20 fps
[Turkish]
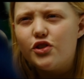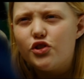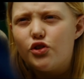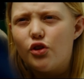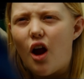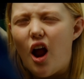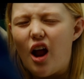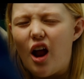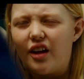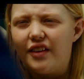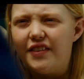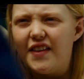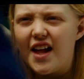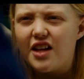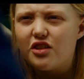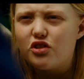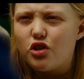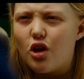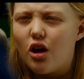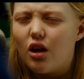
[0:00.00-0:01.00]
Sperm
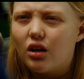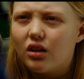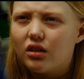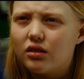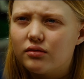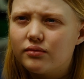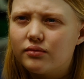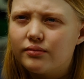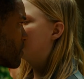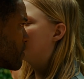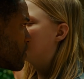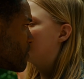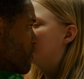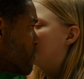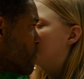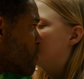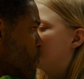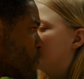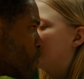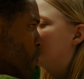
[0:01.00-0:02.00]
ziyanasın. Tam
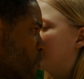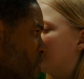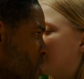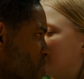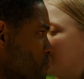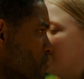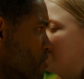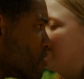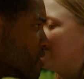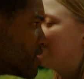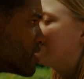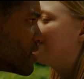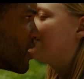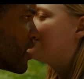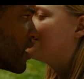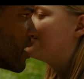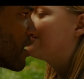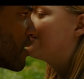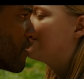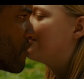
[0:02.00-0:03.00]
duyamadım evladım. Bir
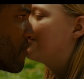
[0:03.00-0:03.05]
daha de